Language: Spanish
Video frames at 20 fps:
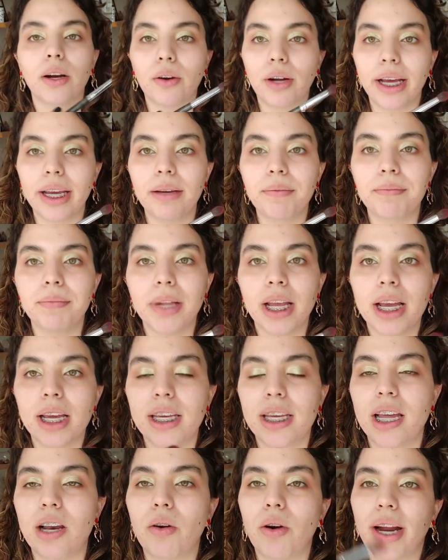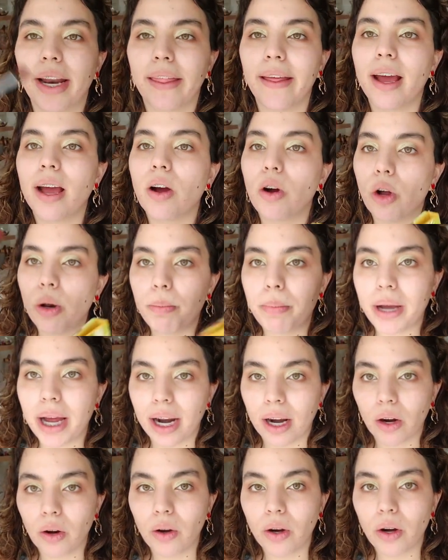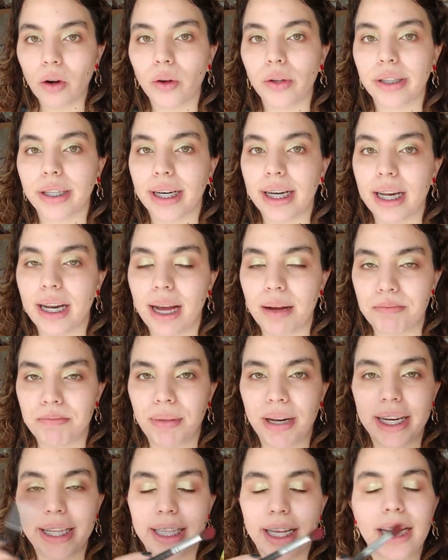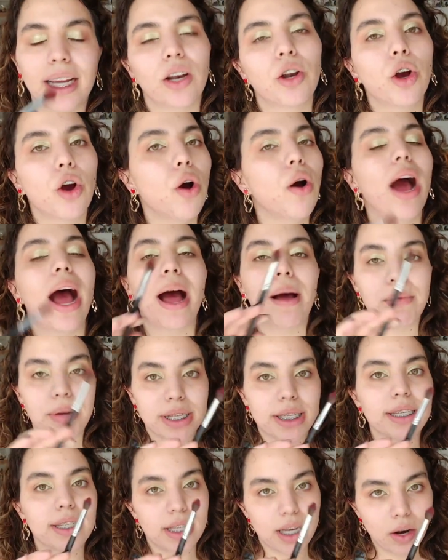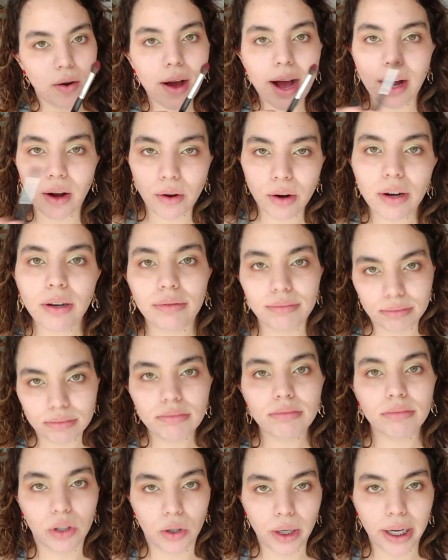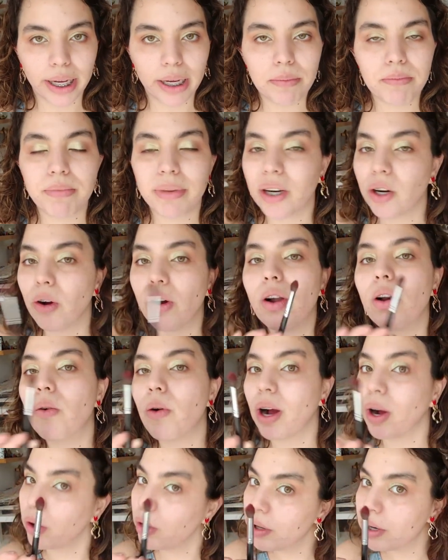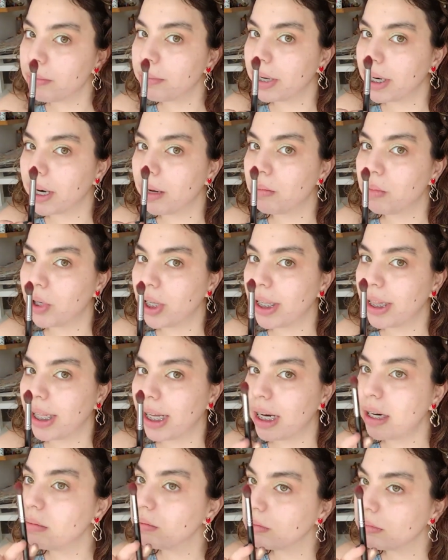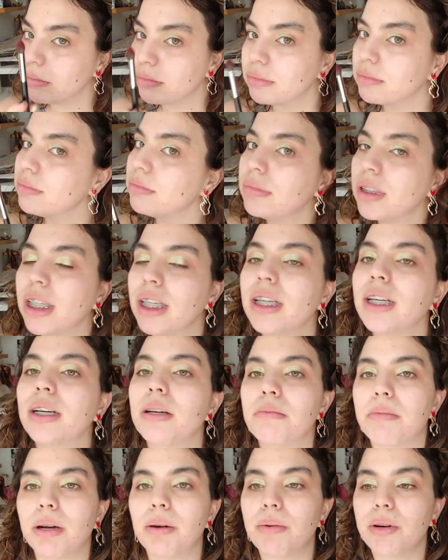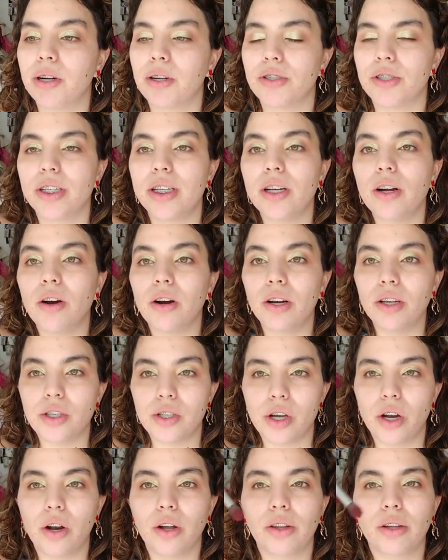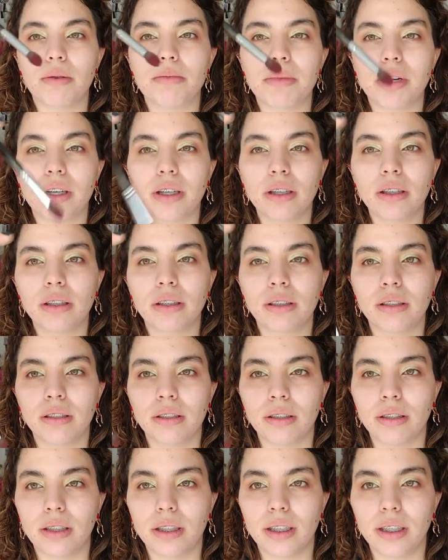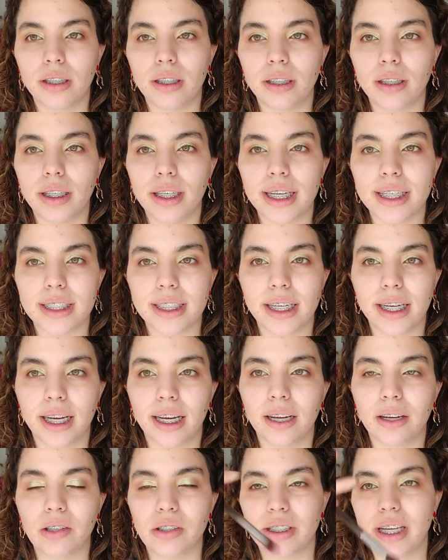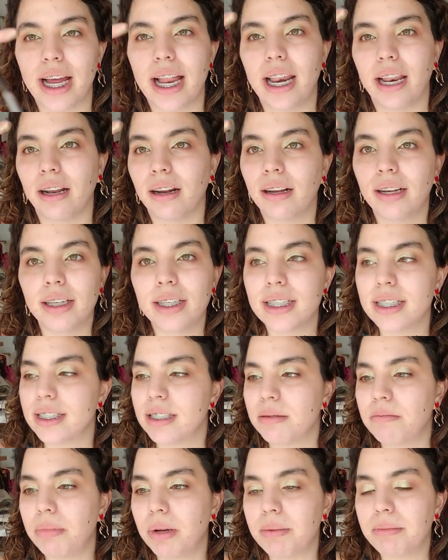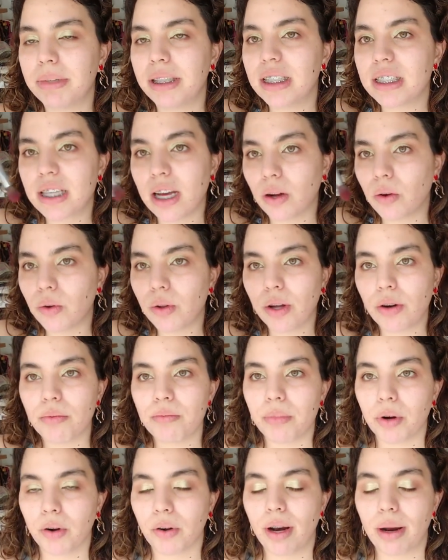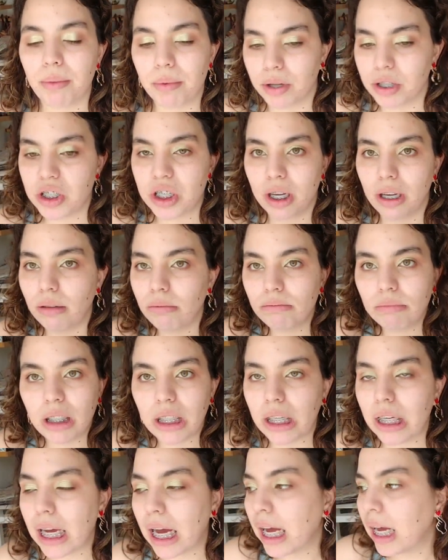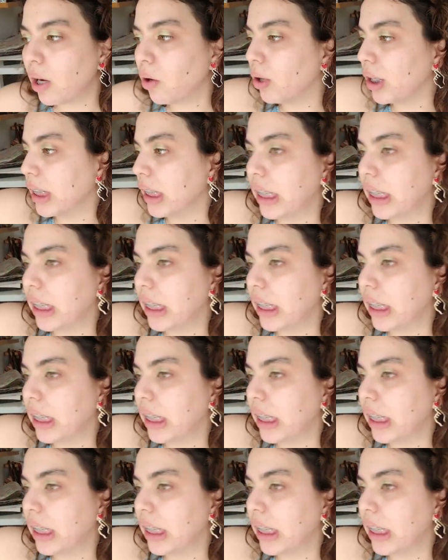¿ok? Y en lugar de golpearlo contra la paleta, que luego a veces sí lo hago, ¿ok? Pero lo hago de una manera muy gentil pero bueno, si no, yo lo tomo y así, o sea, simplemente sacudo un poco la brocha y ya, o